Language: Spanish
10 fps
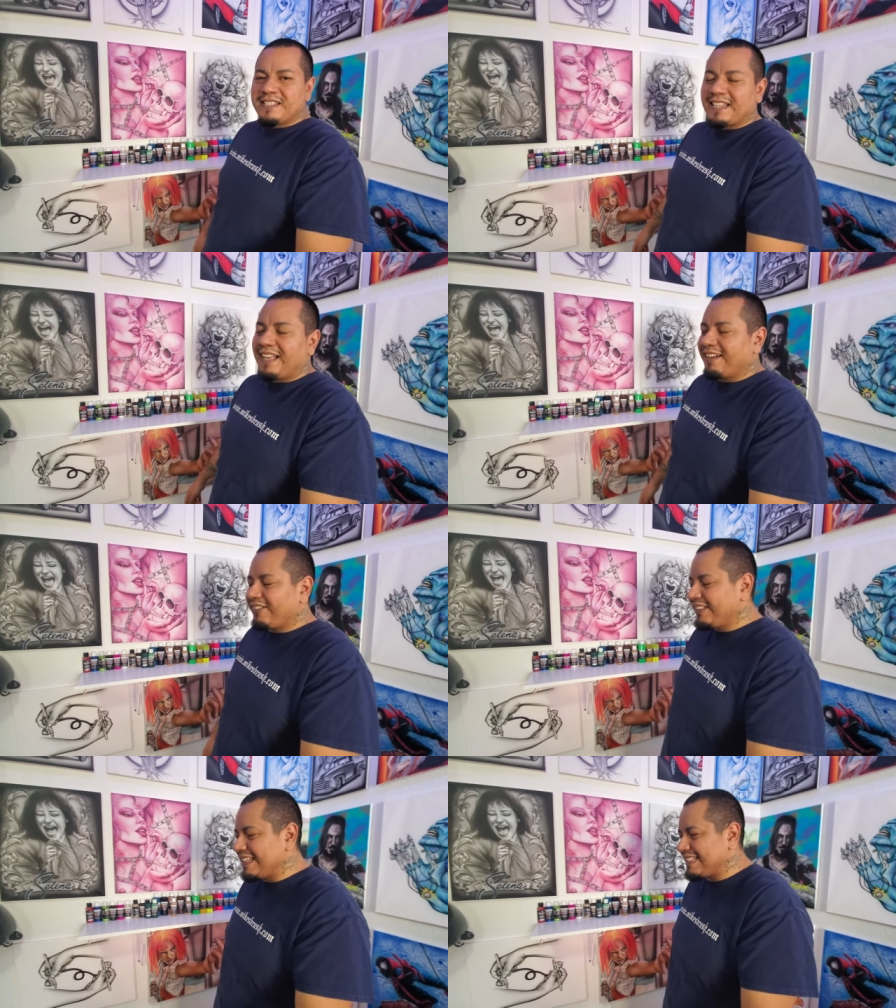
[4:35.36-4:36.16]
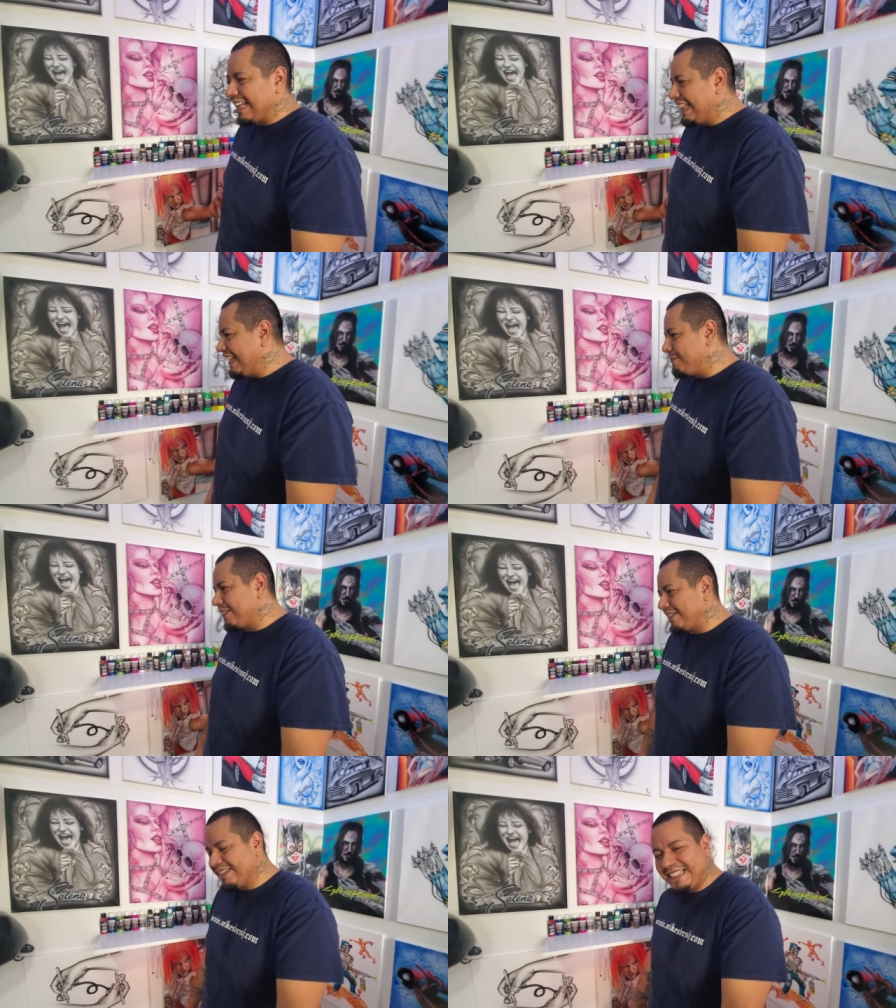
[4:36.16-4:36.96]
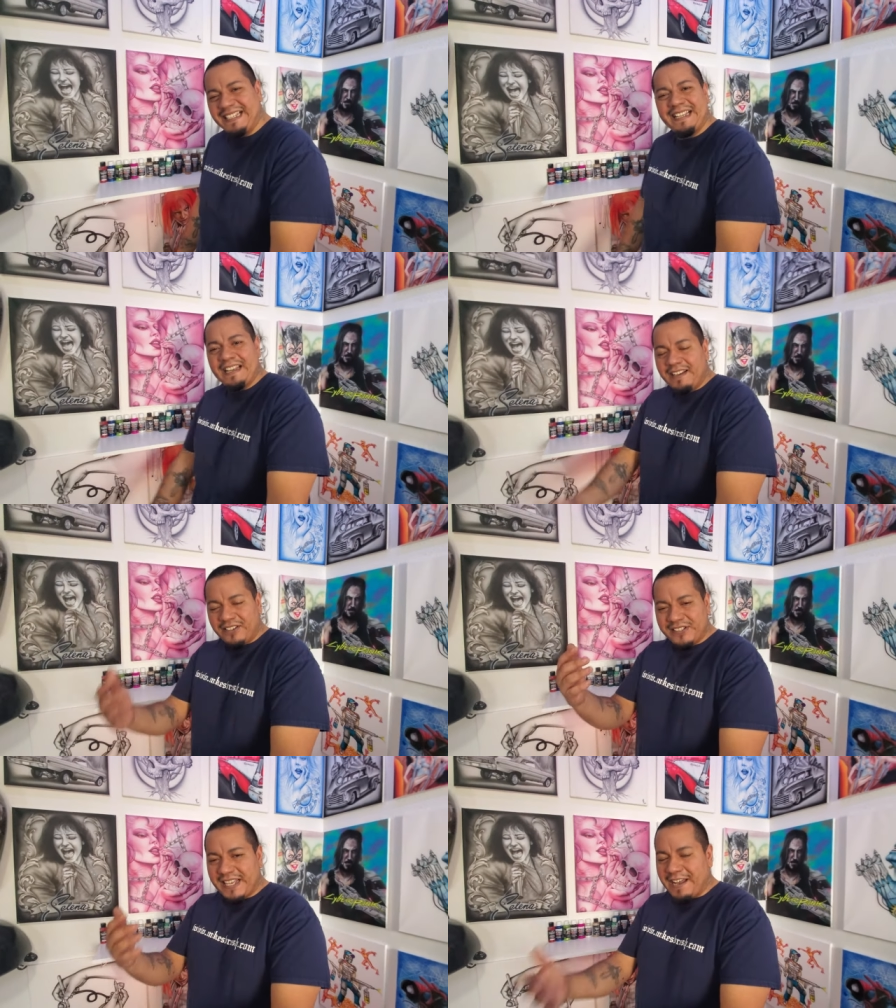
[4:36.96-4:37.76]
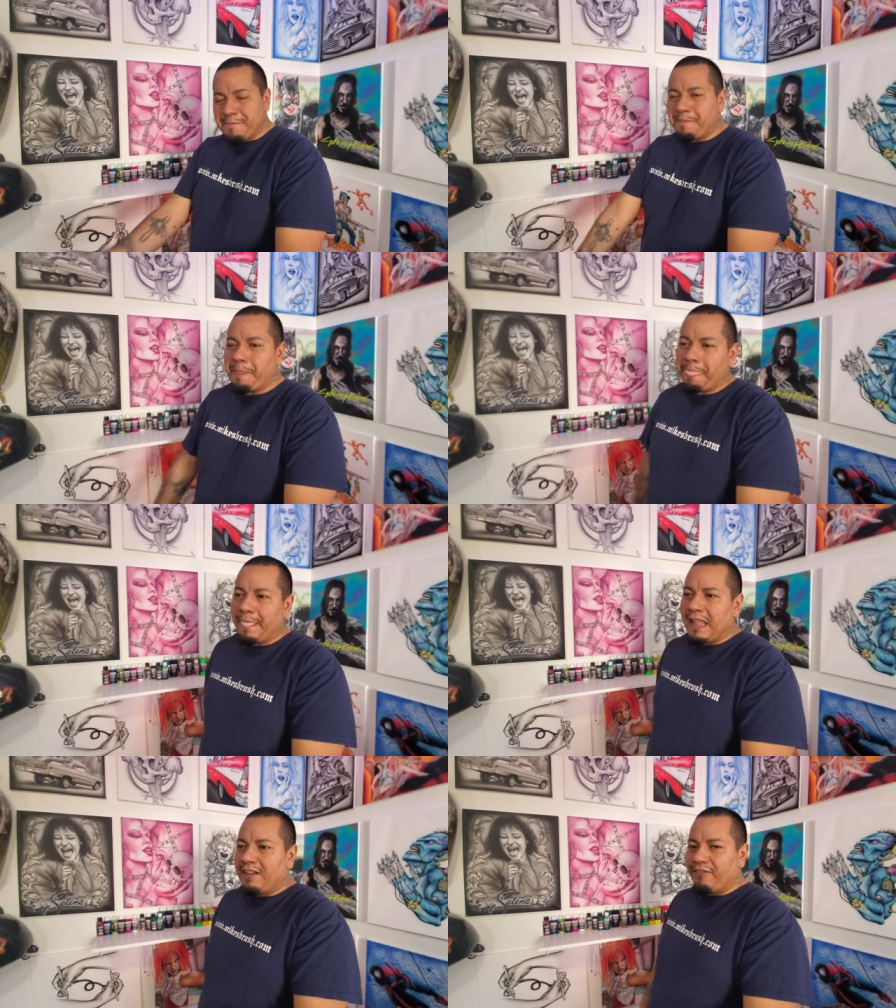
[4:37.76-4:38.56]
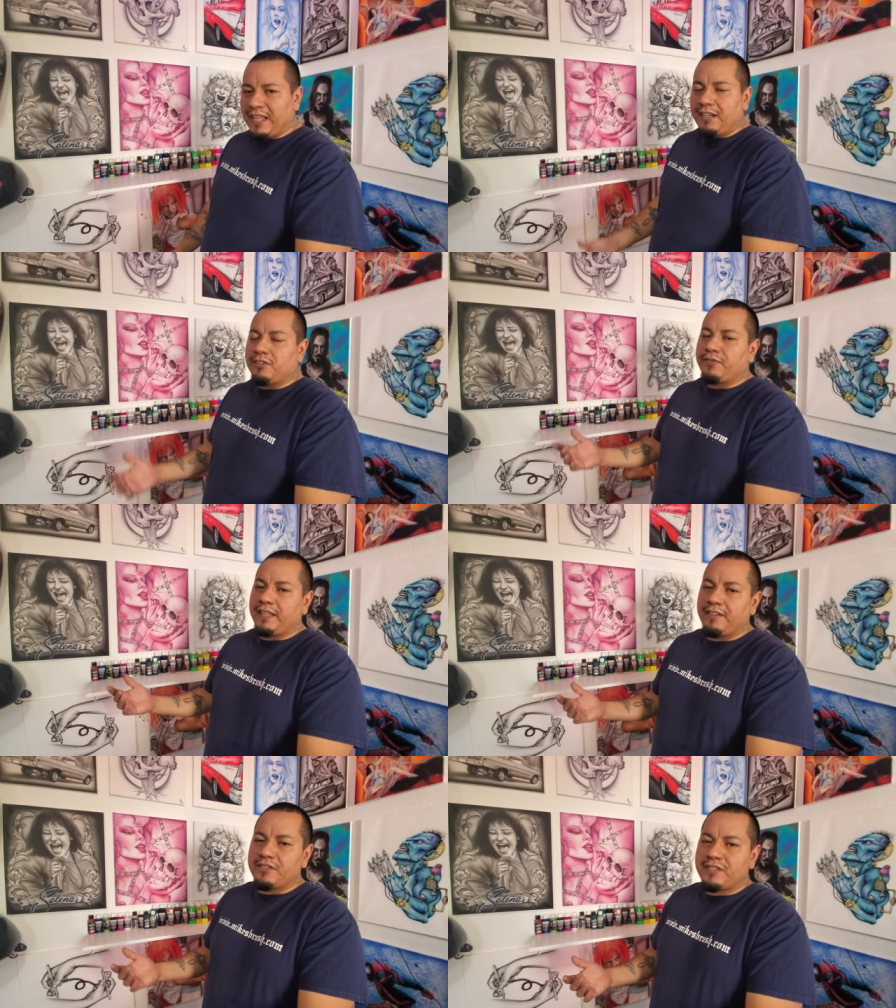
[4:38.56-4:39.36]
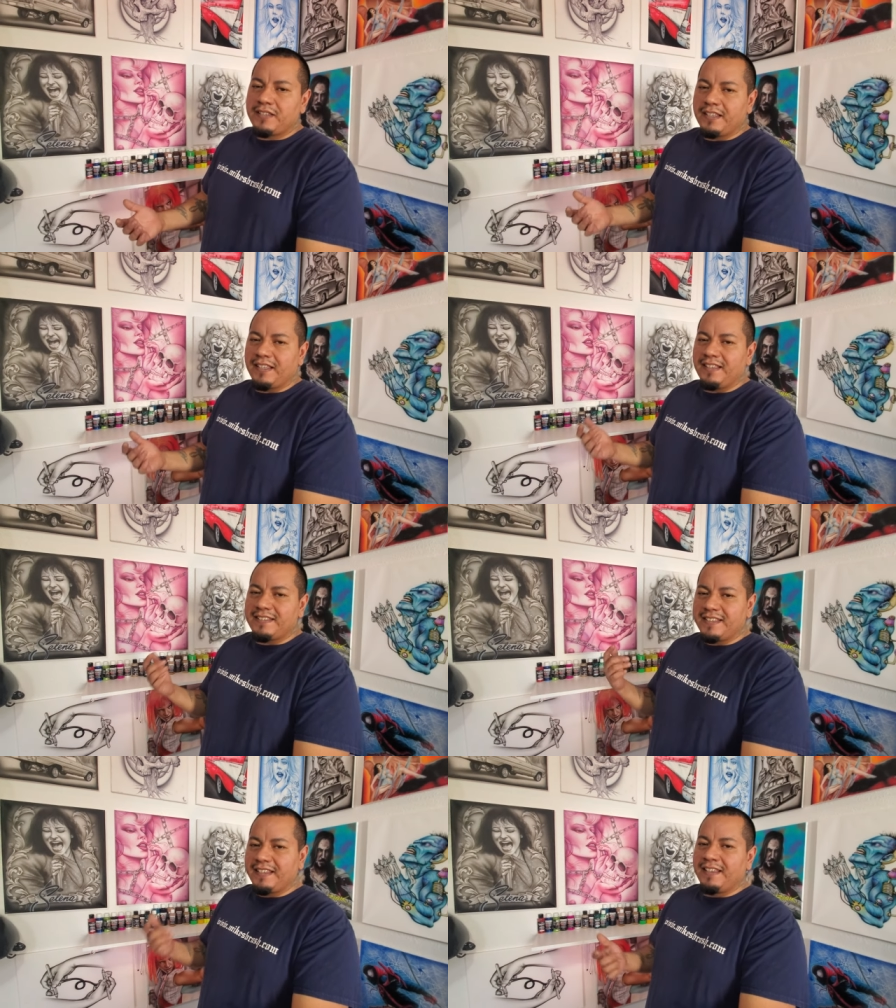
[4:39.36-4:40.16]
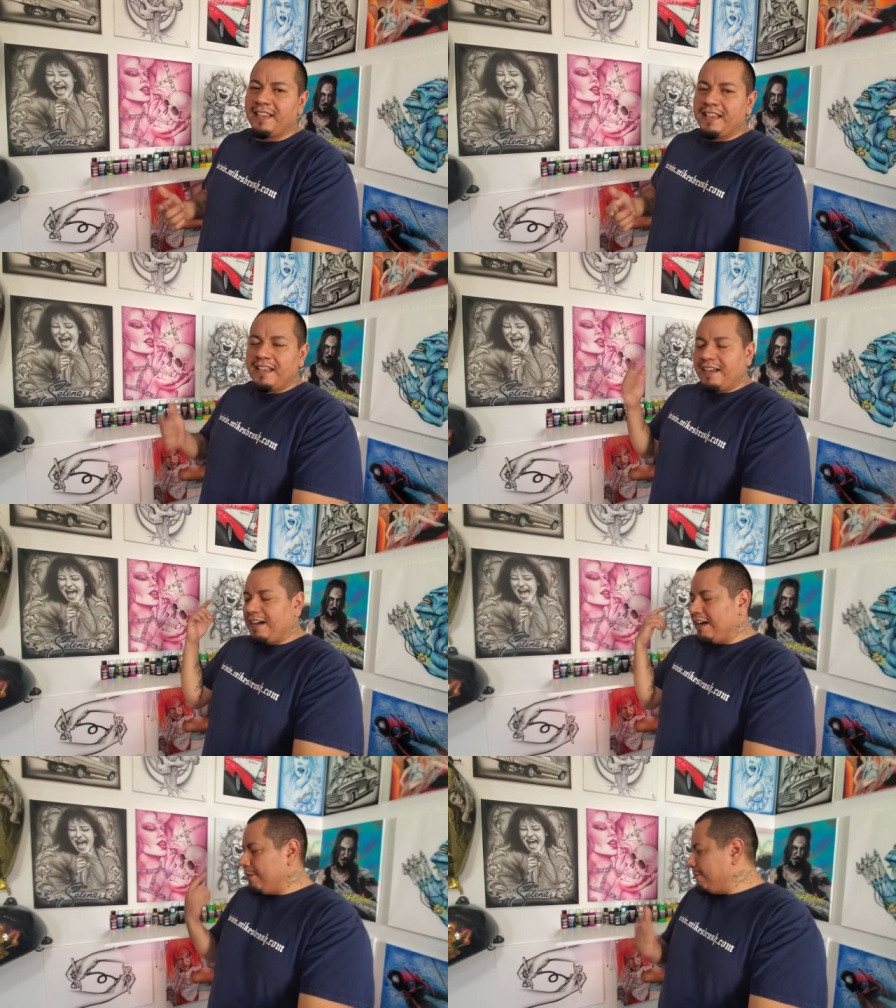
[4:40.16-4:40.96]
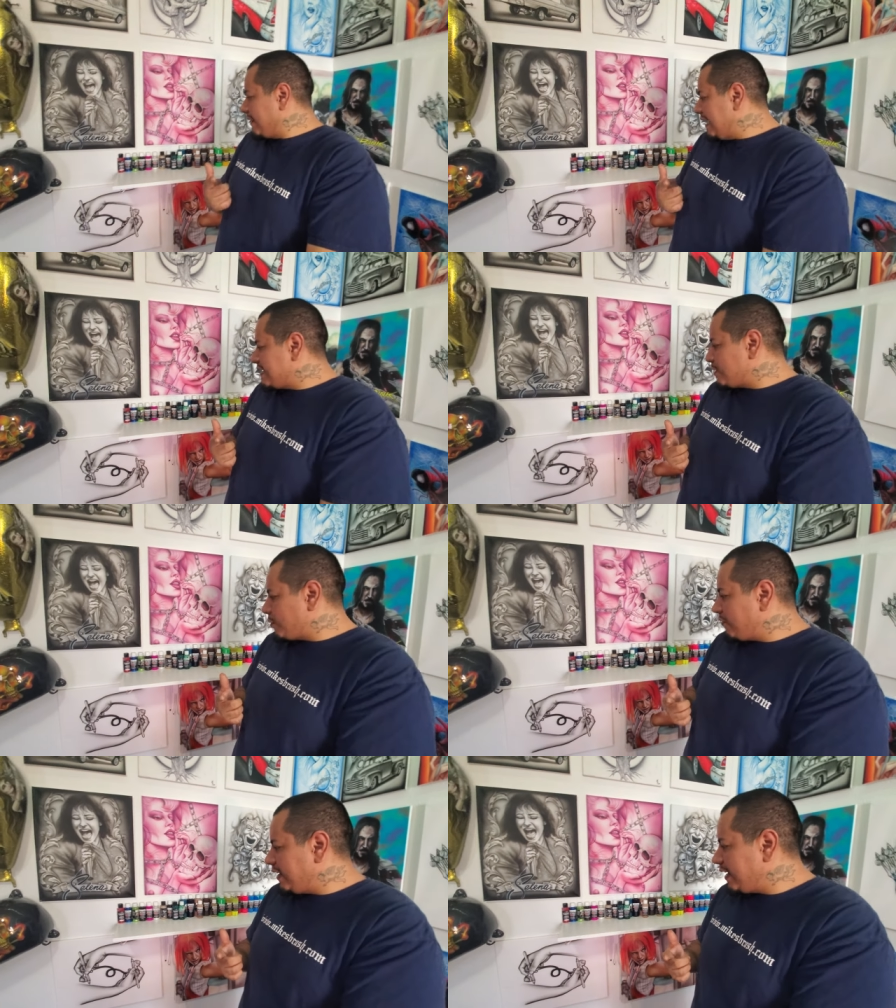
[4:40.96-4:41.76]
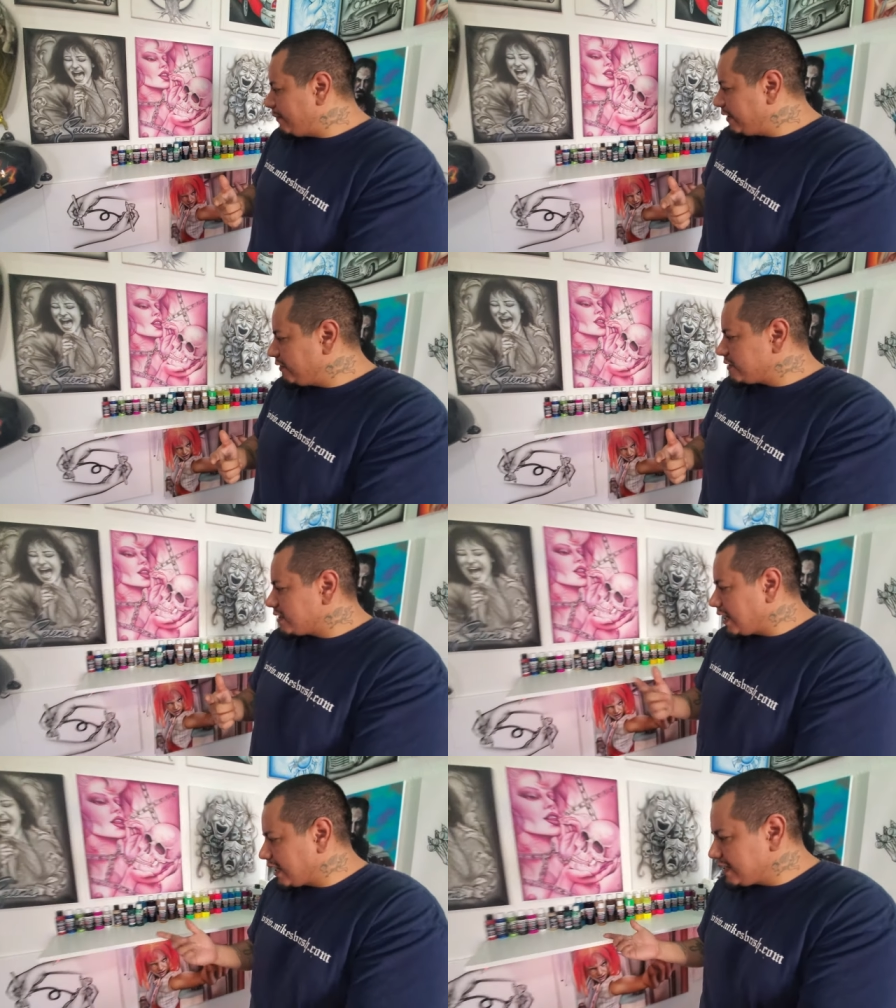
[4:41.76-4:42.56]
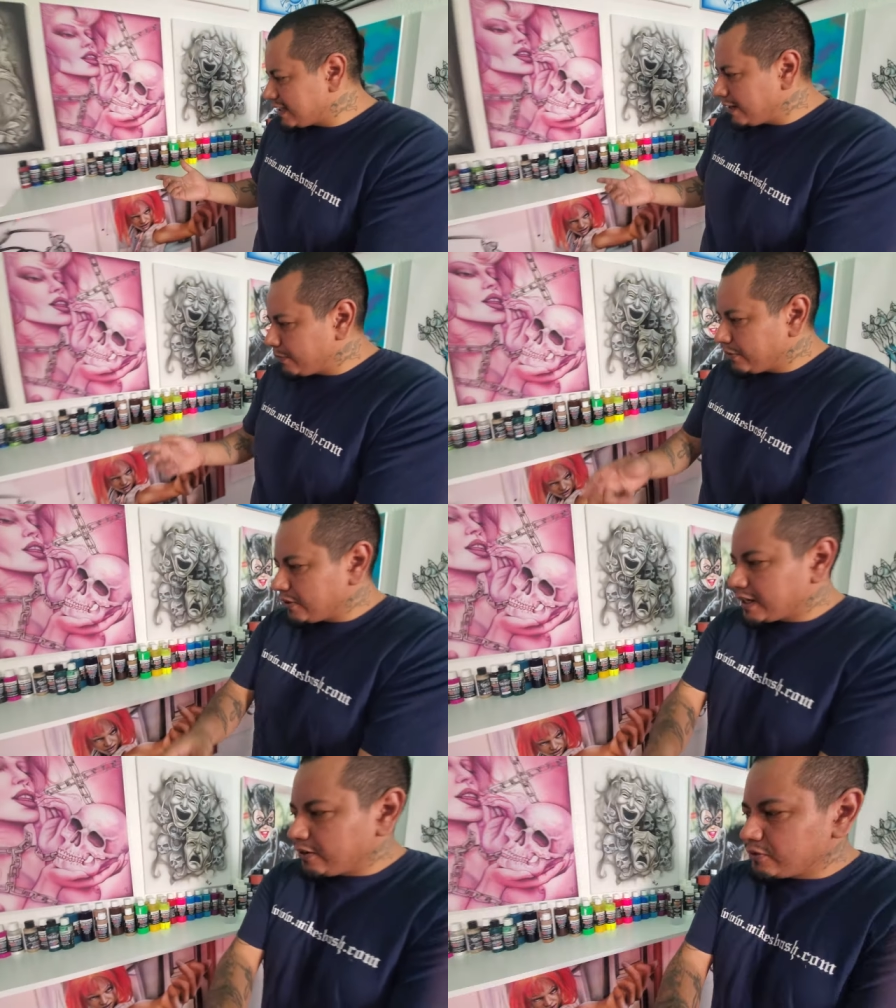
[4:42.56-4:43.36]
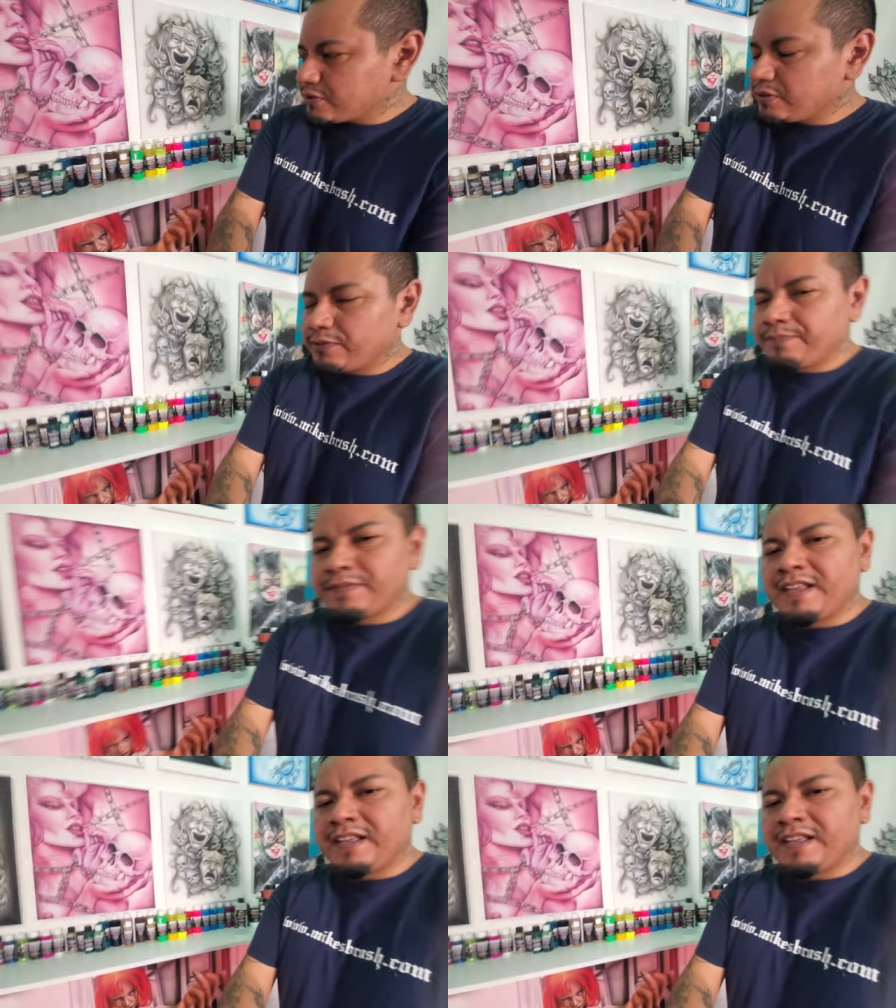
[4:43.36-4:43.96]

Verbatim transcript: está contestada la pregunta. O sea, vean los videos y sí. gracias por ver amigos, aquí está la pintura que uso